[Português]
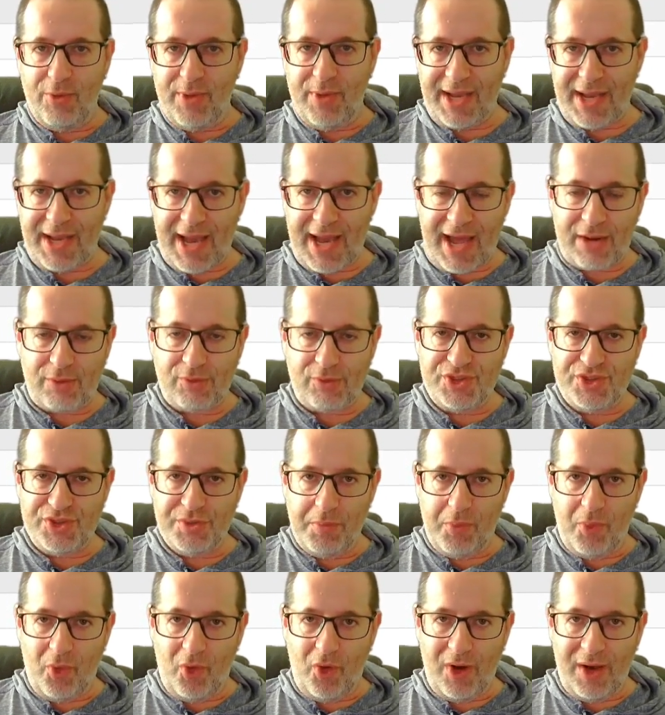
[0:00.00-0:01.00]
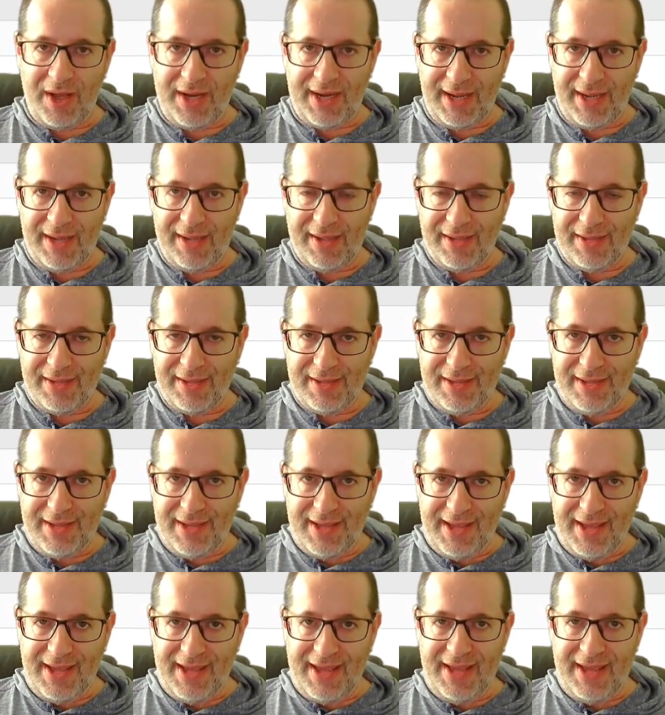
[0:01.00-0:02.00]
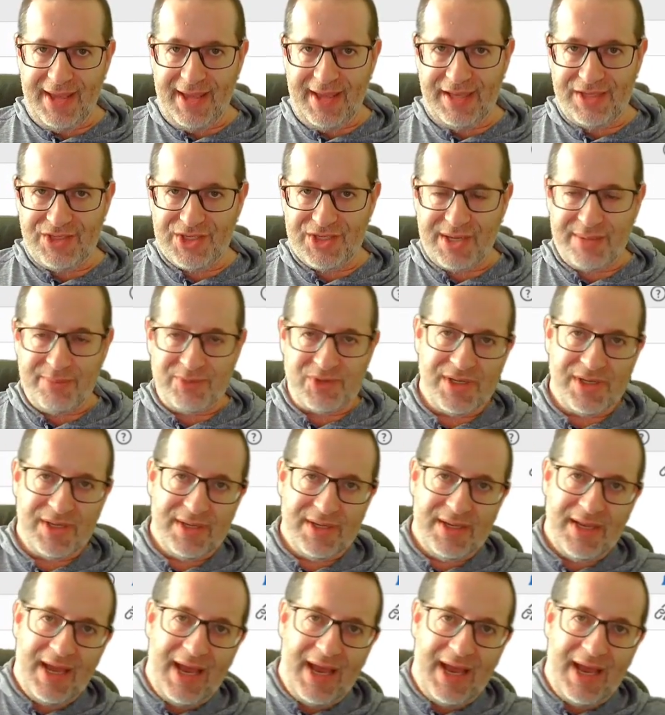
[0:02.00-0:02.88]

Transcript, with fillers: o encargo de mora é, digamos,